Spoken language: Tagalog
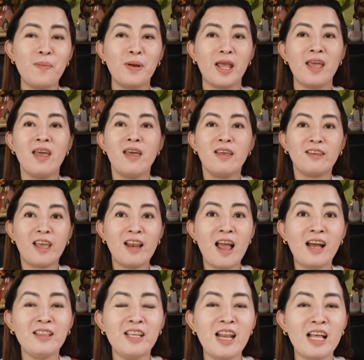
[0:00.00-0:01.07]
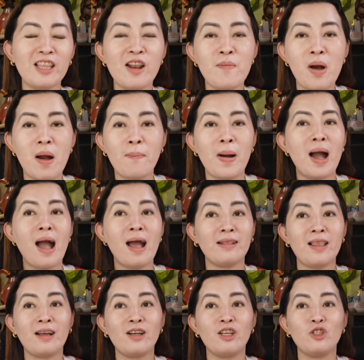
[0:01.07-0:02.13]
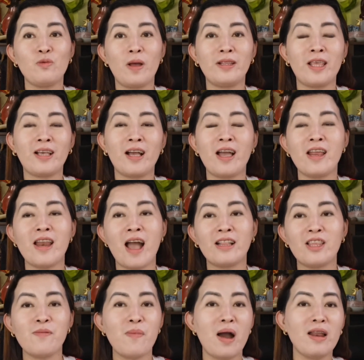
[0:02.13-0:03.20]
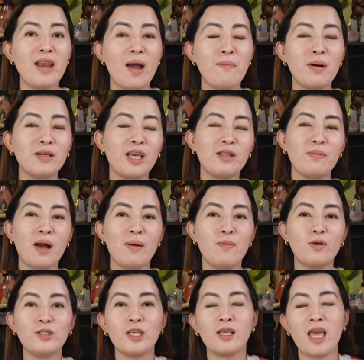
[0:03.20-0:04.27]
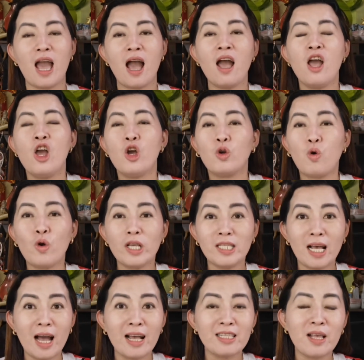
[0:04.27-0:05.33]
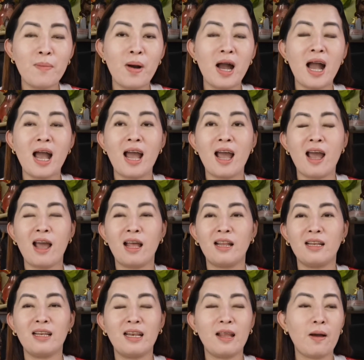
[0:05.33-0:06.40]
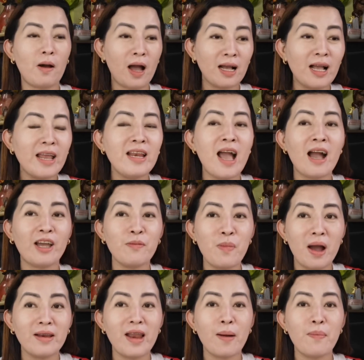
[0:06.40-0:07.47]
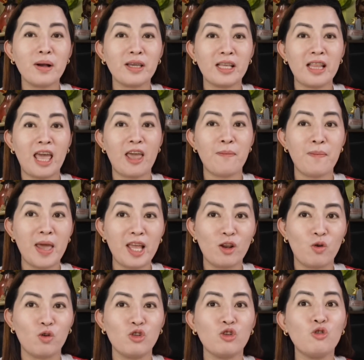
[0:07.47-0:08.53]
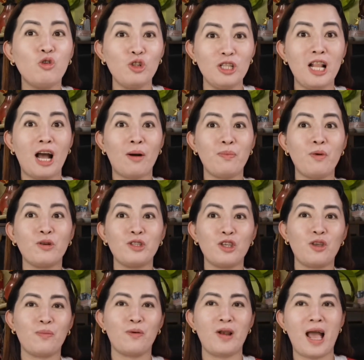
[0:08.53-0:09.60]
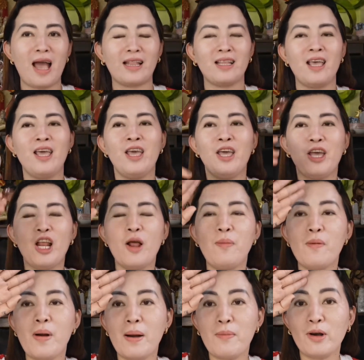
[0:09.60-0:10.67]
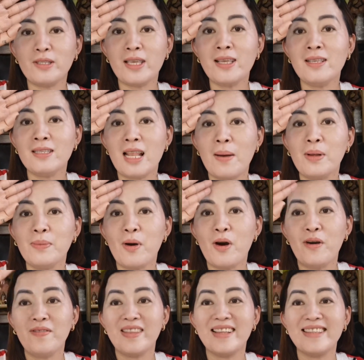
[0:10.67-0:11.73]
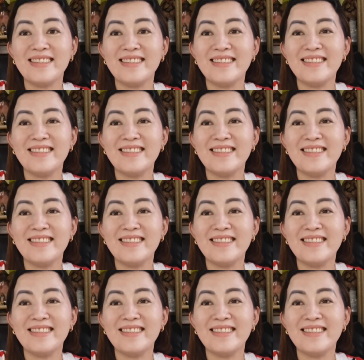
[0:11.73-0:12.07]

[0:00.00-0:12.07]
syempre, kailangan din natin ng mga panghatak ng swerte kagaya na ating mga nabanggit mga bossing. Kaya kung isa ka sa mga kagaya na aking mga nabanggit ay eh, meron, good luck po sa inyo po lahat. Yun po mga bossing, salamat po!